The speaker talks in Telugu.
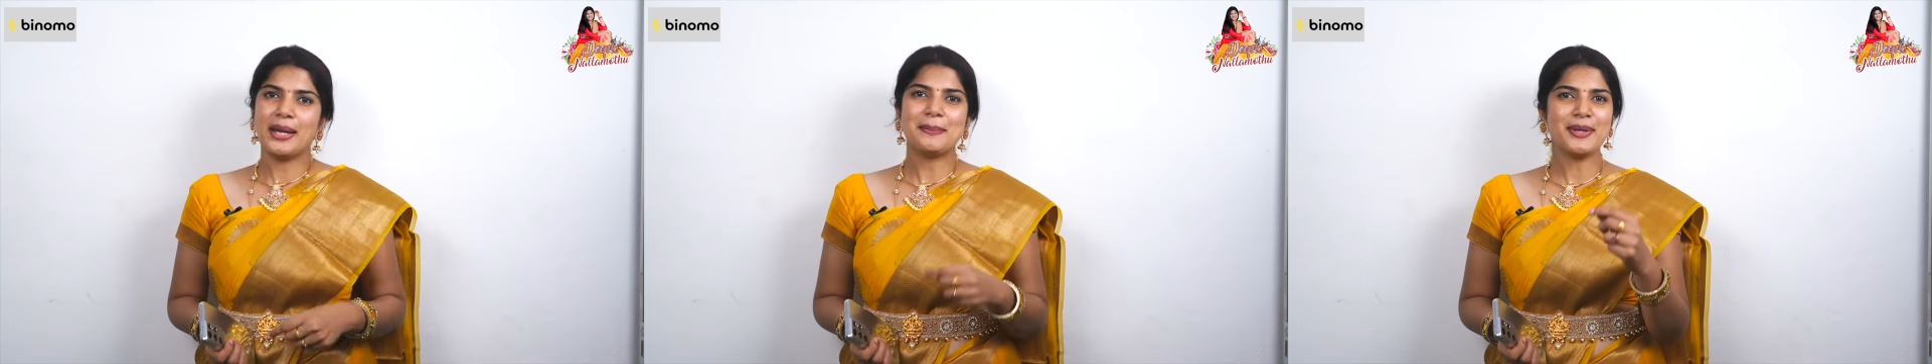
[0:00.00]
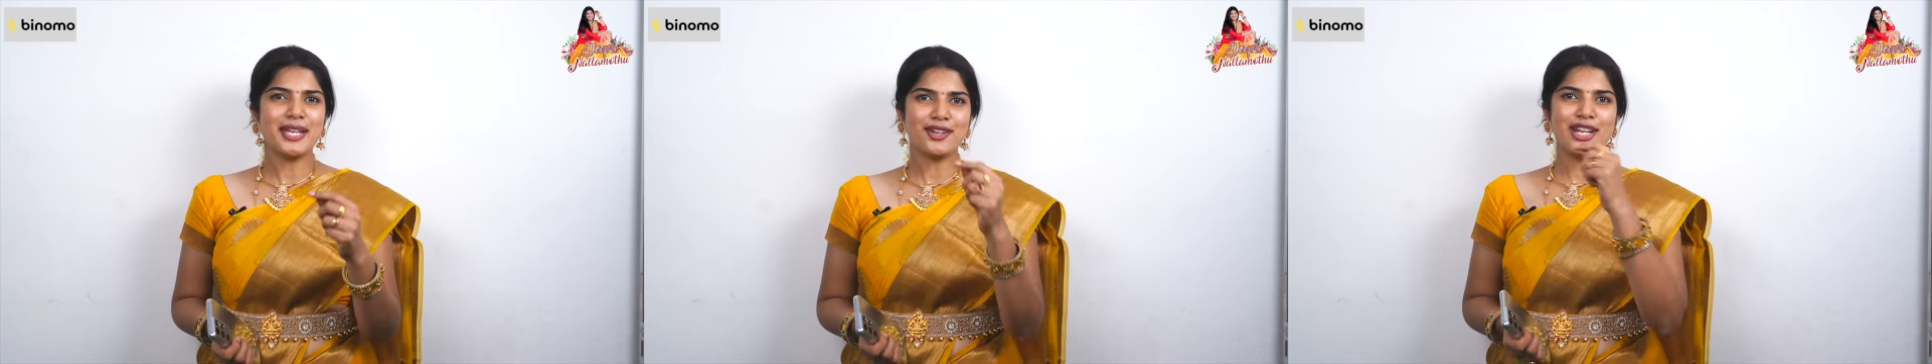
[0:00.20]

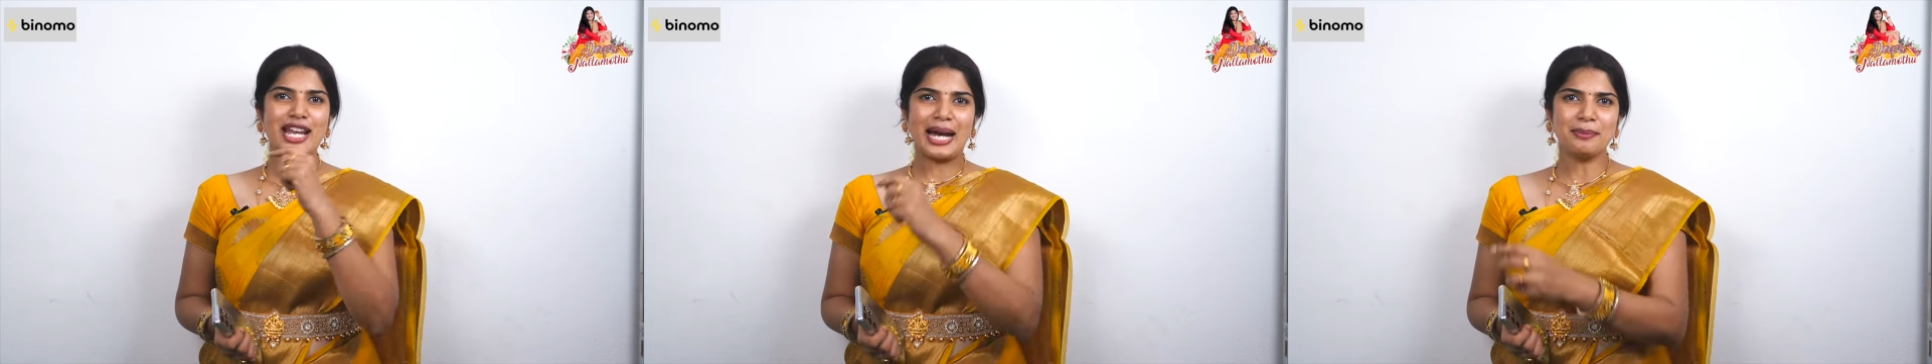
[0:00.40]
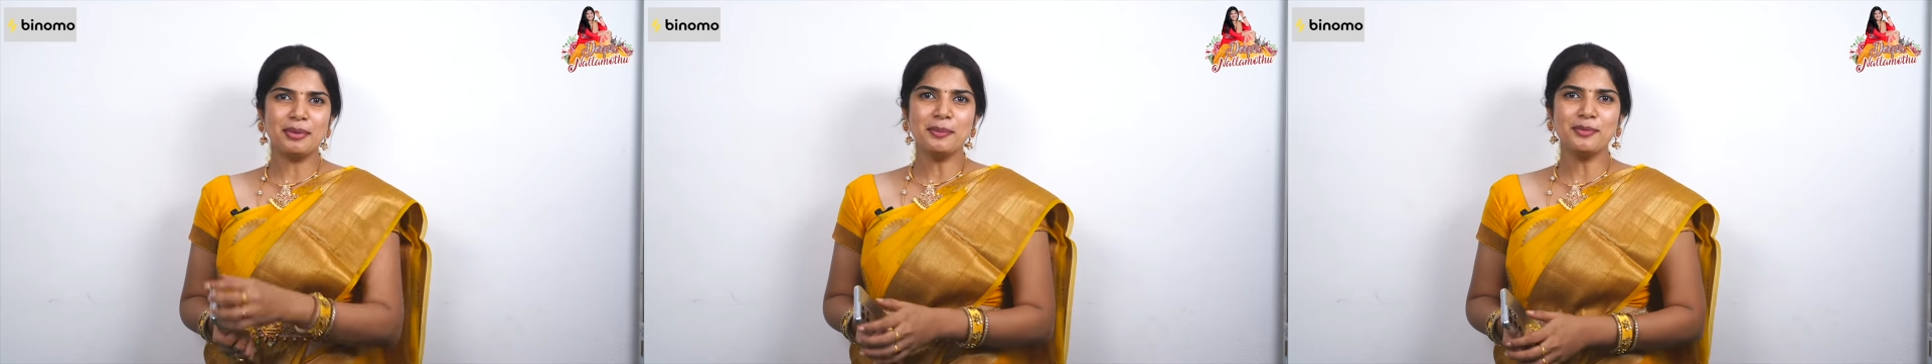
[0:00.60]
మీరు
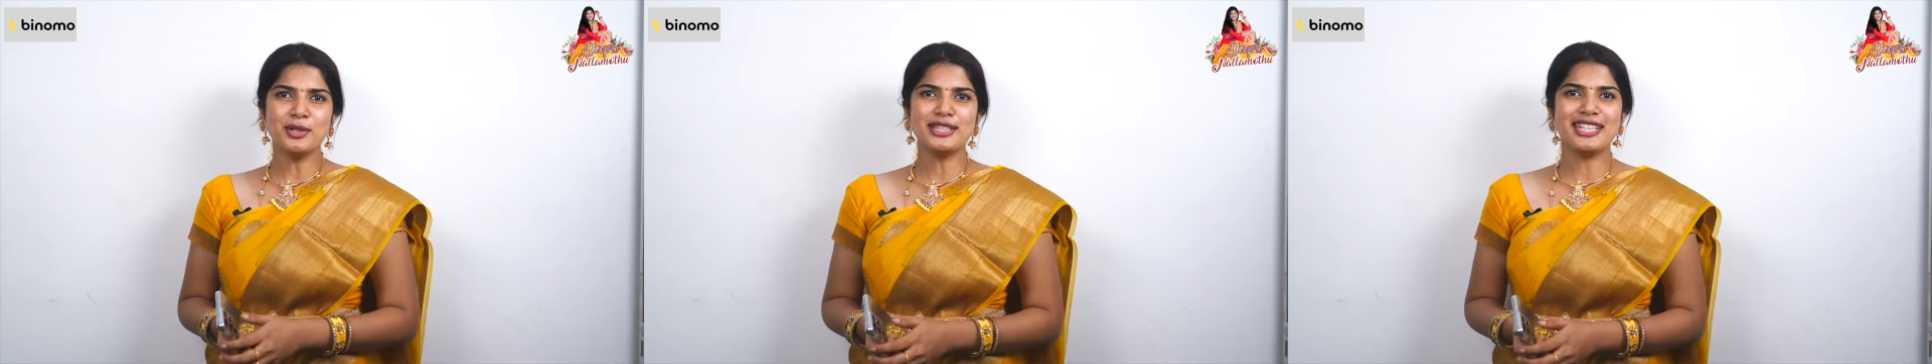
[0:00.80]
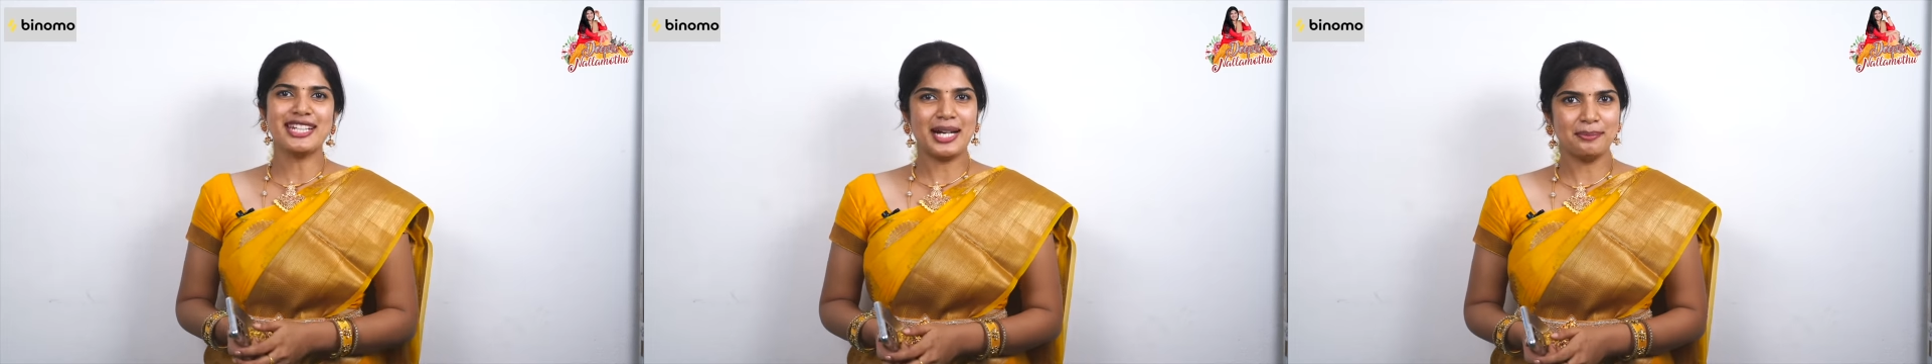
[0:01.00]
లాభం
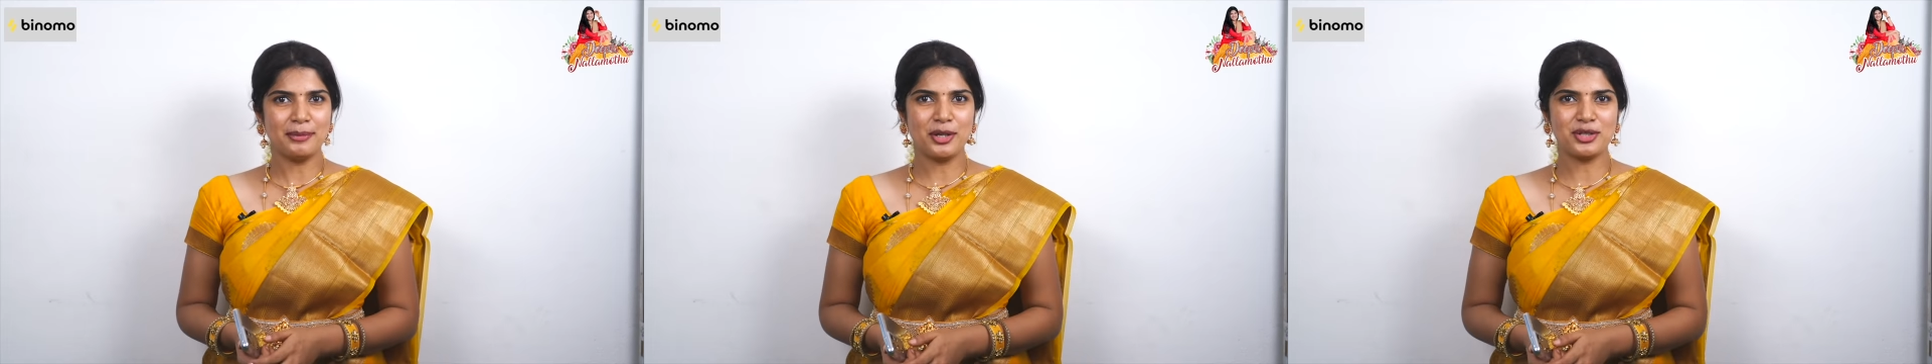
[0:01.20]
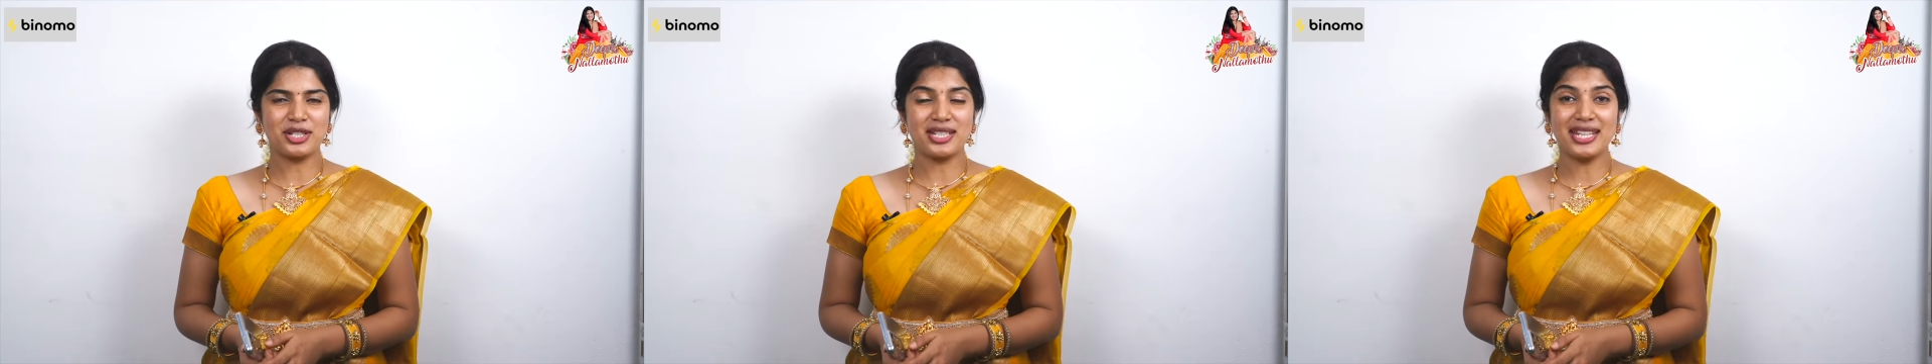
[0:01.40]
పొందిన
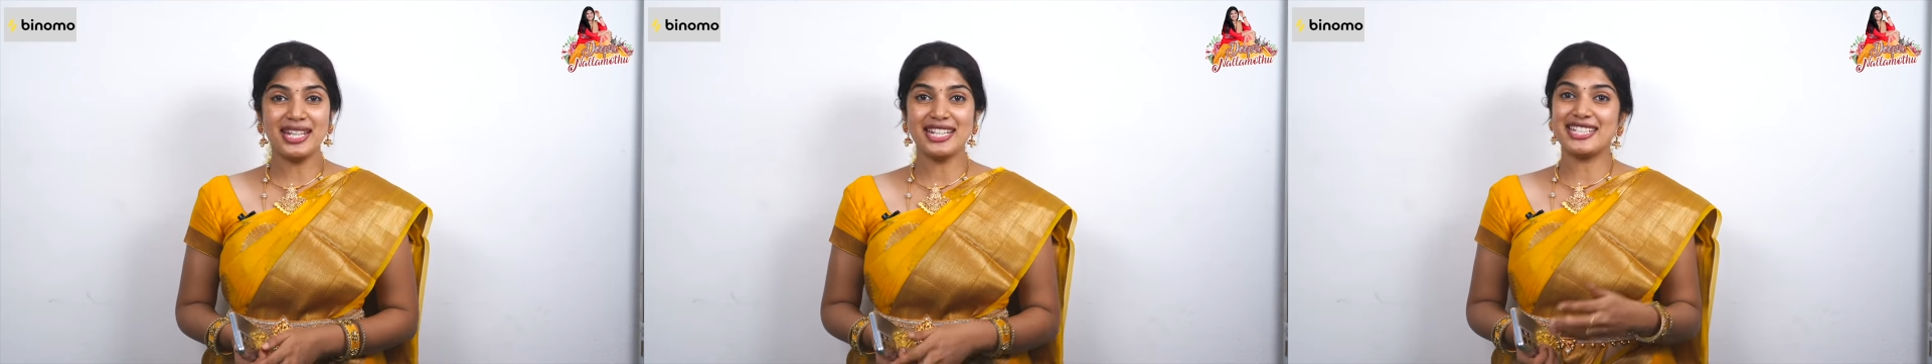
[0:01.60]
అమౌంట్ని